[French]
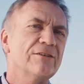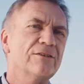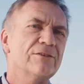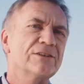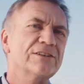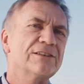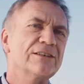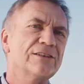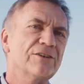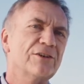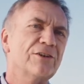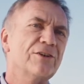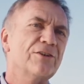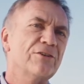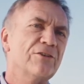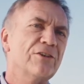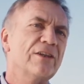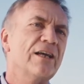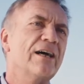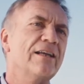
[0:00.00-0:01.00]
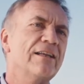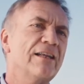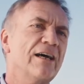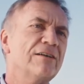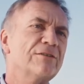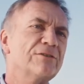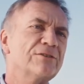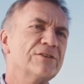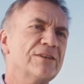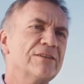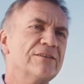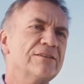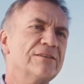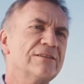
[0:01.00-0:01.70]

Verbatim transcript: Donc, c'est une tendance là,